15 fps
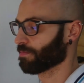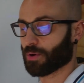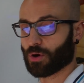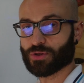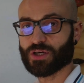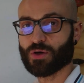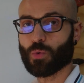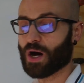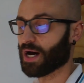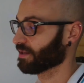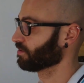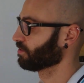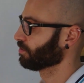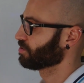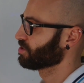per ogni
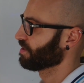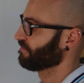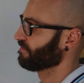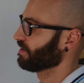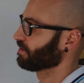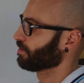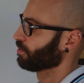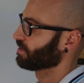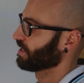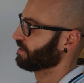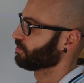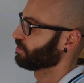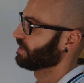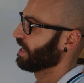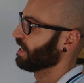quarto si effettuano
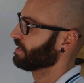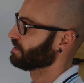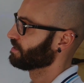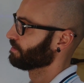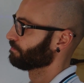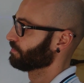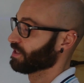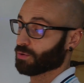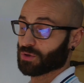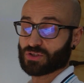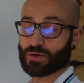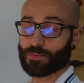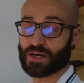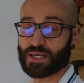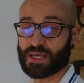tanti tagli in questa
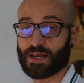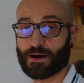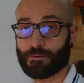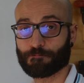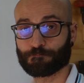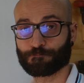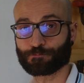maniera.